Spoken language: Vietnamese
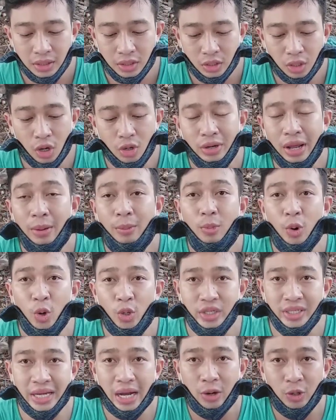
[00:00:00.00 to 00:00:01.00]
cô đặng
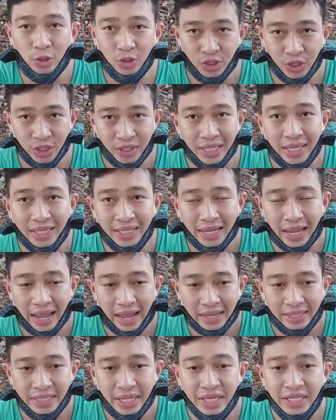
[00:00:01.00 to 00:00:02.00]
muội cầu cho tất
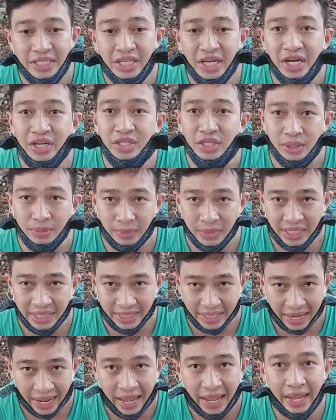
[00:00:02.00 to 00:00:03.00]
cả thế giới được
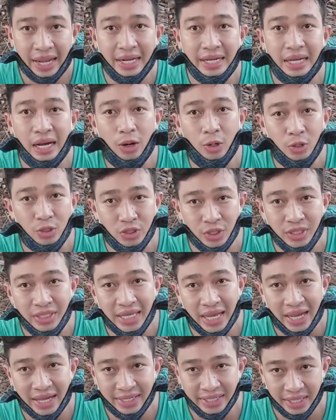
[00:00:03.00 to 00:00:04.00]
bình an cầu cho
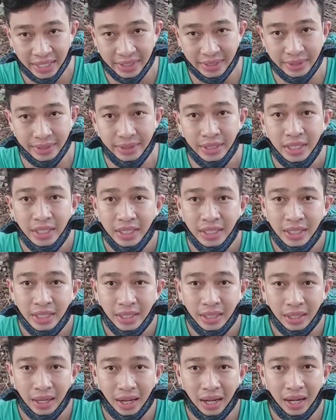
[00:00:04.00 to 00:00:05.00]
gia đình
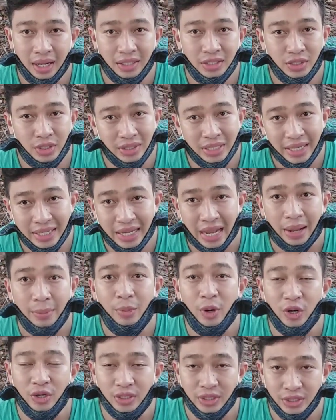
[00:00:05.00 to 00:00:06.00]
à, cho tất cả
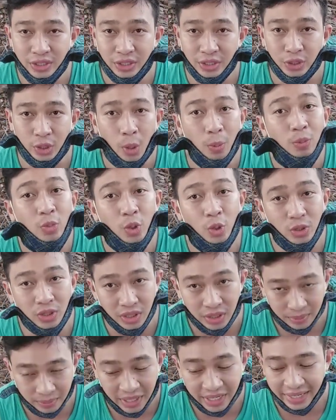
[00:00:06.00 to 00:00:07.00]
mọi người cũng luôn
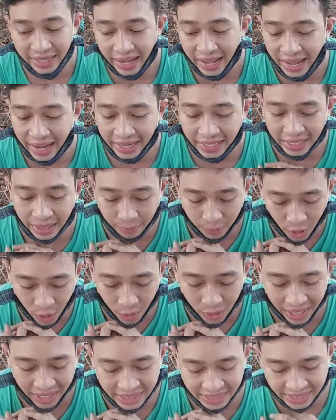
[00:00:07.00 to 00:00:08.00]
được bình an nam
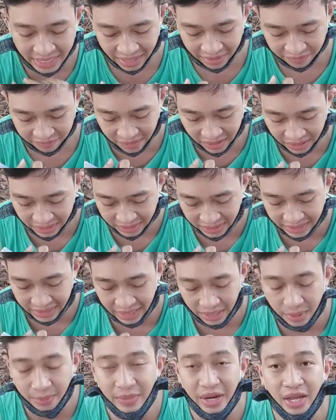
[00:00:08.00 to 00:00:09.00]
mô a di đà phật thì
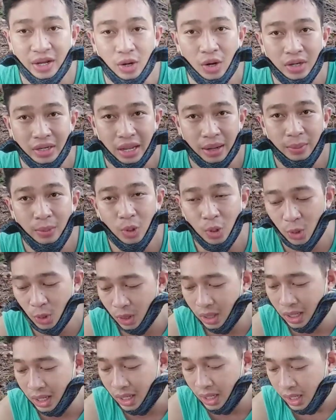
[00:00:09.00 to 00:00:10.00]
ngày hôm nay con đã
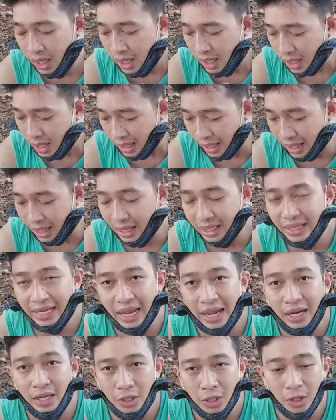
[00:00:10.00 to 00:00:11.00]
mua à,
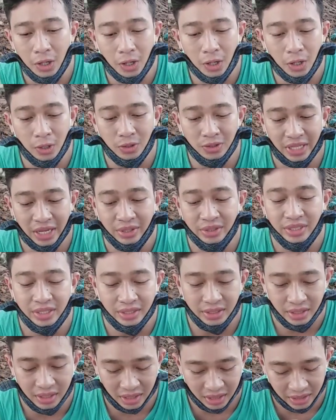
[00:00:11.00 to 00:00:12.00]
cá gô theo
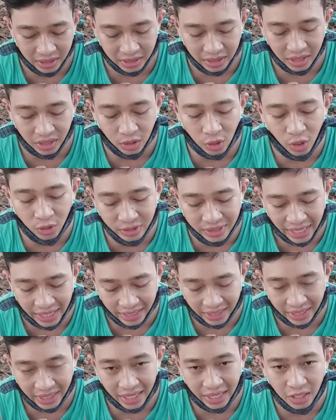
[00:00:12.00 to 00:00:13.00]
những lời à, cô dặn
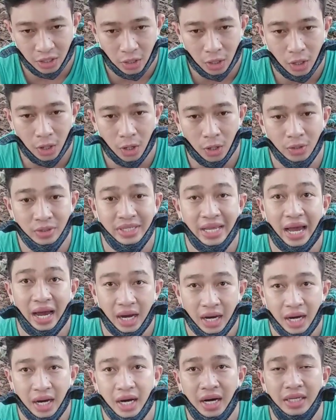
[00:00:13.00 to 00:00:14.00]
là cá gô và
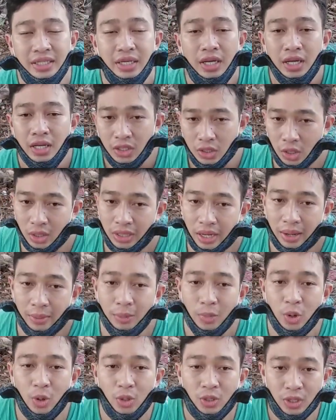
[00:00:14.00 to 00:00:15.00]
ớt con đã
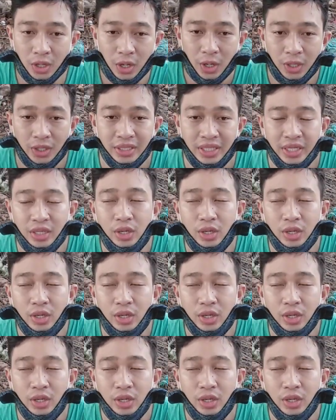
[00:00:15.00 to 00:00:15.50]
mua rồi thì